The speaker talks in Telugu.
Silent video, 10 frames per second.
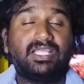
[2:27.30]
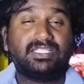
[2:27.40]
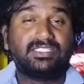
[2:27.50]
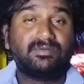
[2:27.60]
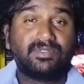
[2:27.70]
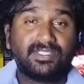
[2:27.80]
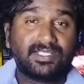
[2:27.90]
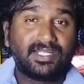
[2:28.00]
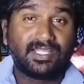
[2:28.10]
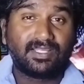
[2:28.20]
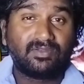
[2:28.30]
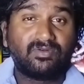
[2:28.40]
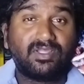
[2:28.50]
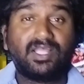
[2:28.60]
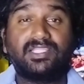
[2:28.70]
కృష్ణరాజు గారు
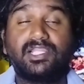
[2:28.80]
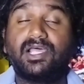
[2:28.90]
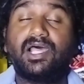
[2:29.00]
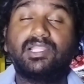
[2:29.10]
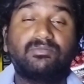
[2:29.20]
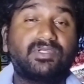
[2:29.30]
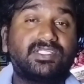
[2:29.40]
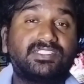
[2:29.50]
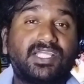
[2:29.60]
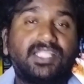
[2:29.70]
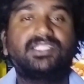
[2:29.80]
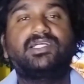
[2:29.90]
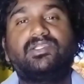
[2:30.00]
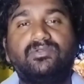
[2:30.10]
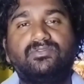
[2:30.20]
ఎక్కడున్నా అతని ఆత్మకి శాంతి
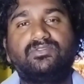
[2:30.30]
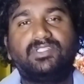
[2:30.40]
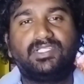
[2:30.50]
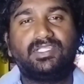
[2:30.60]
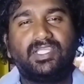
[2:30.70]
కలుగుతుంది